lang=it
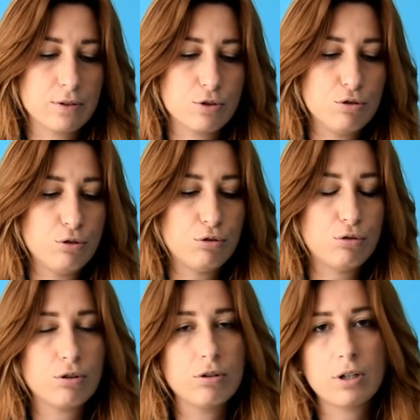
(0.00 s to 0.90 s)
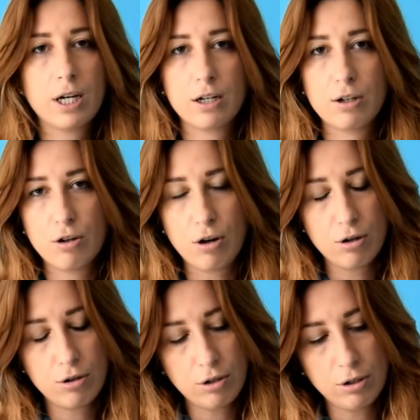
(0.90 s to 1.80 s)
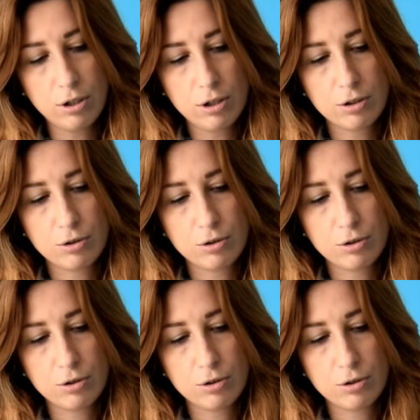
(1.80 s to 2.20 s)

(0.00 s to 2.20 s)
sotto al collo